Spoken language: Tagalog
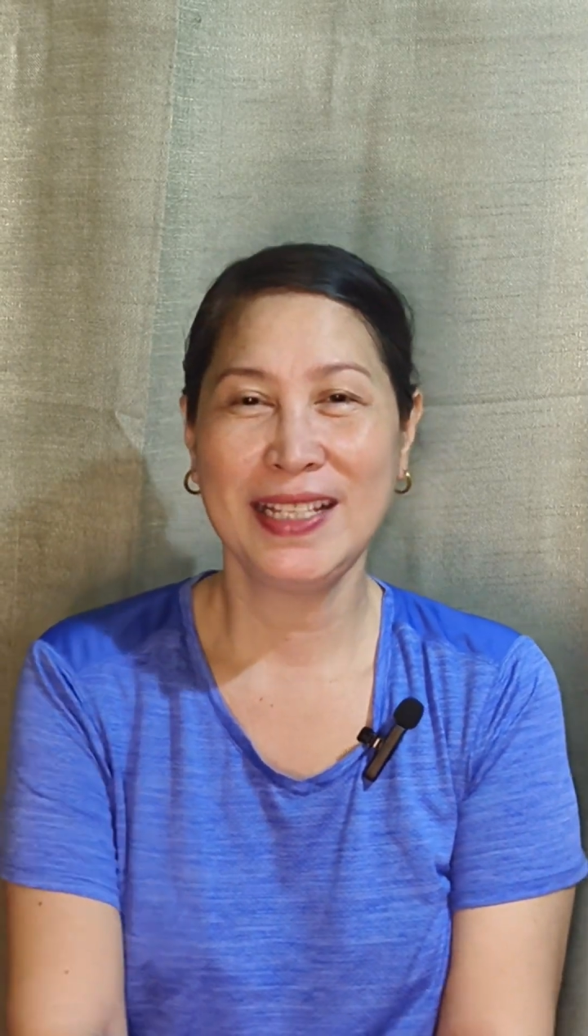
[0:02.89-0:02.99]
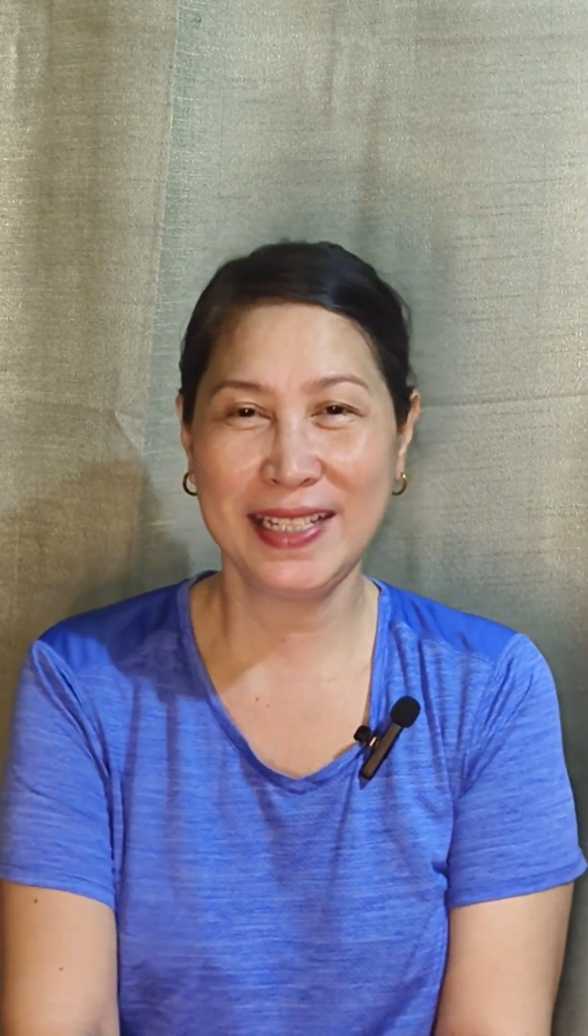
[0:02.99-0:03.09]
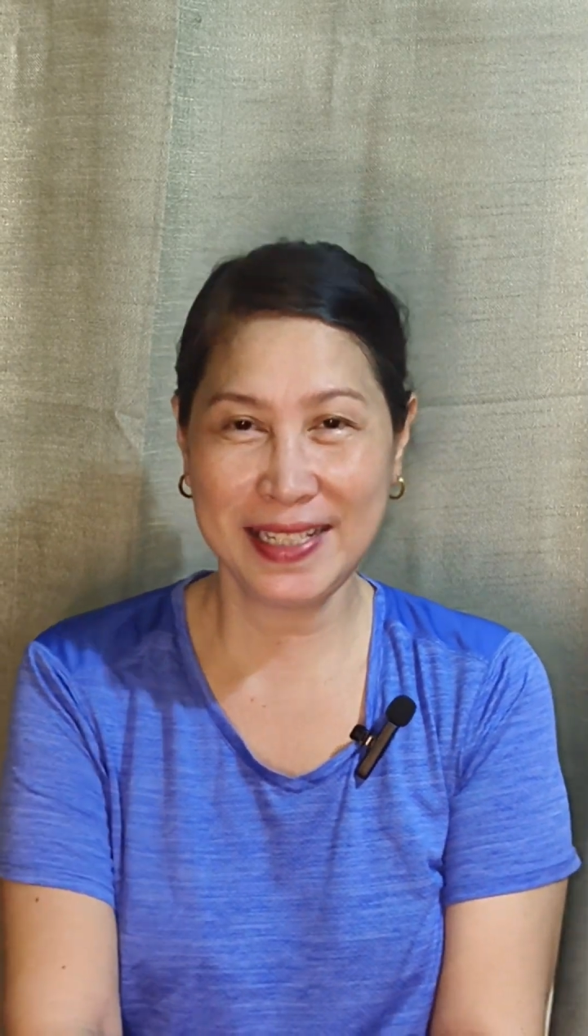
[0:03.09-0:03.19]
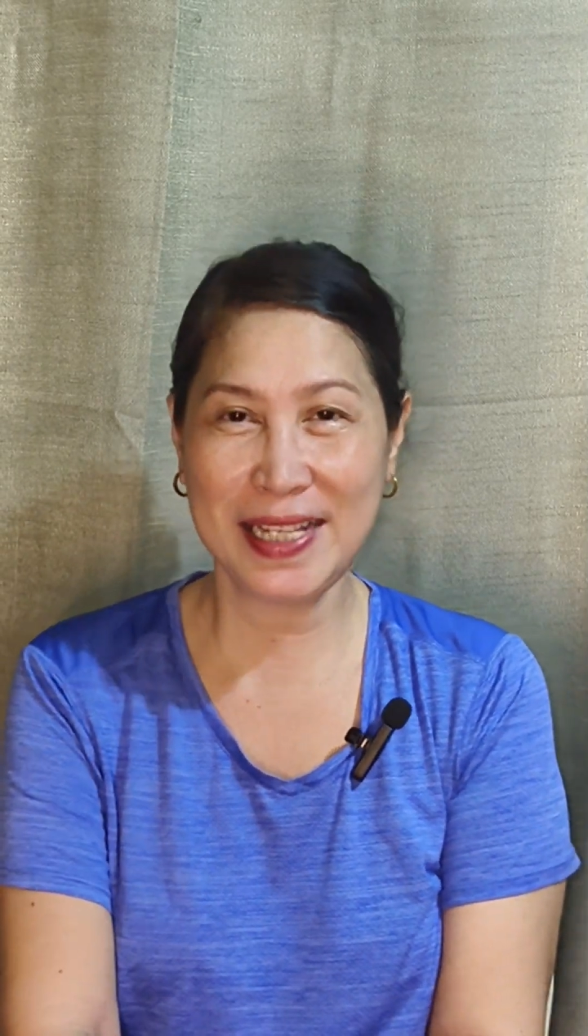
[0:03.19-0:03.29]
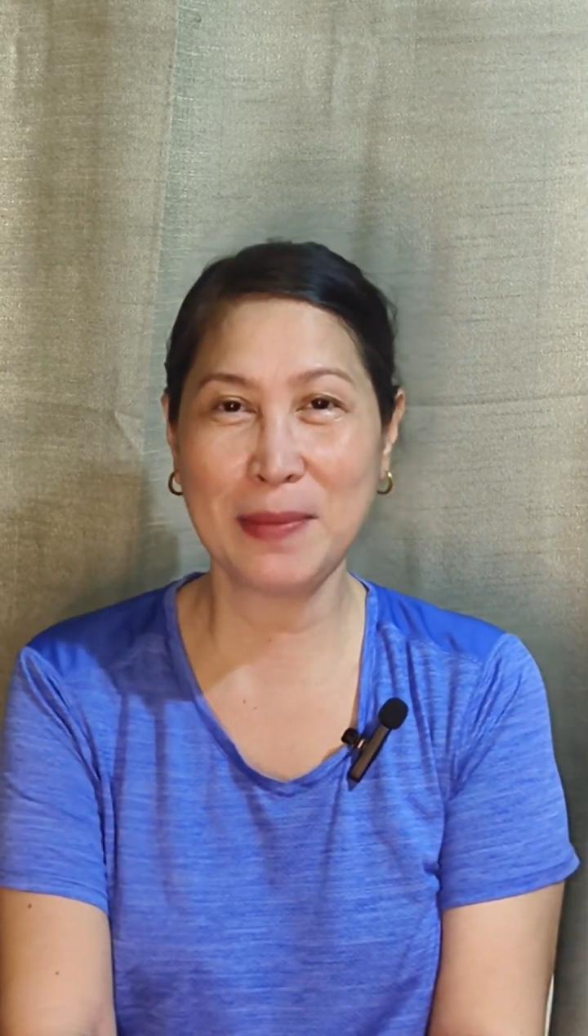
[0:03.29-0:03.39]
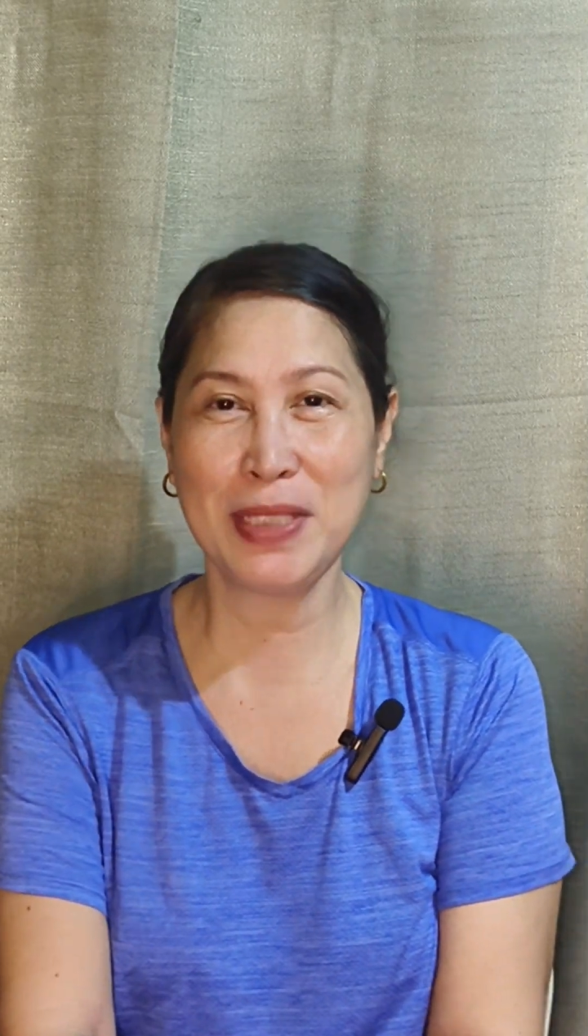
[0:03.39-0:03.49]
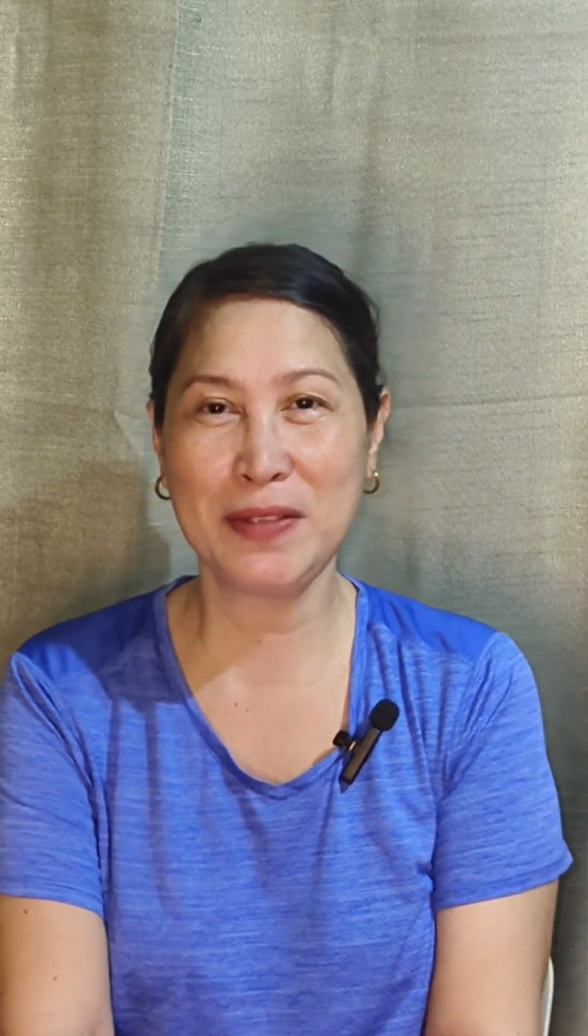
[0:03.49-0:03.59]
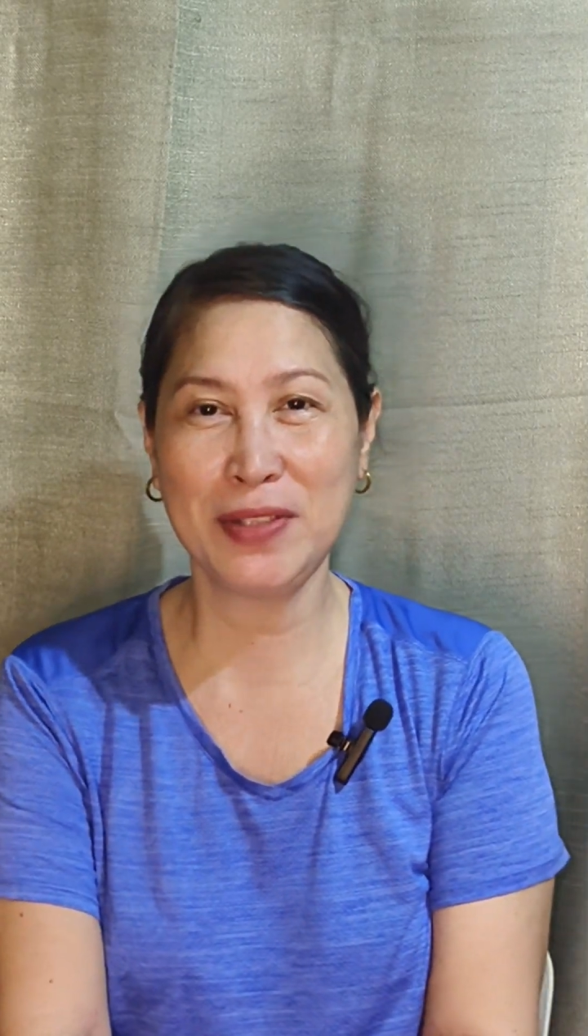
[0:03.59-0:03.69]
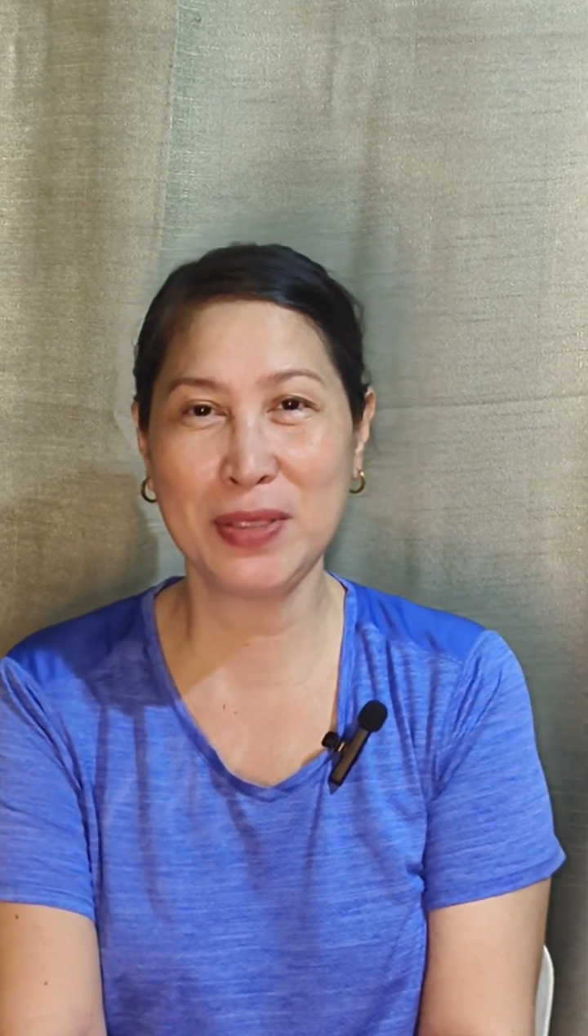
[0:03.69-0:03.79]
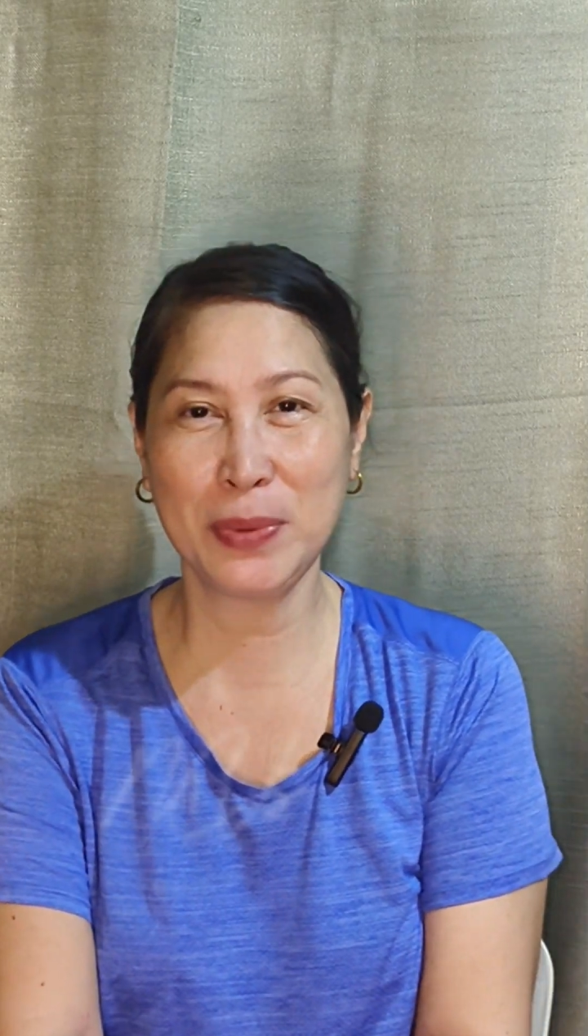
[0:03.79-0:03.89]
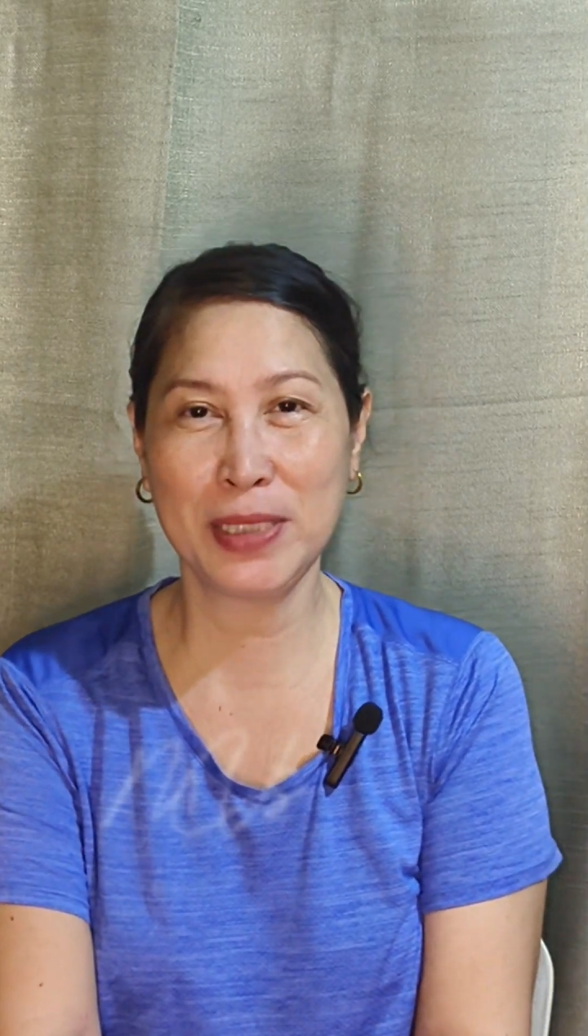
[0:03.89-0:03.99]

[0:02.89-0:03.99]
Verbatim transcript: This is MCV's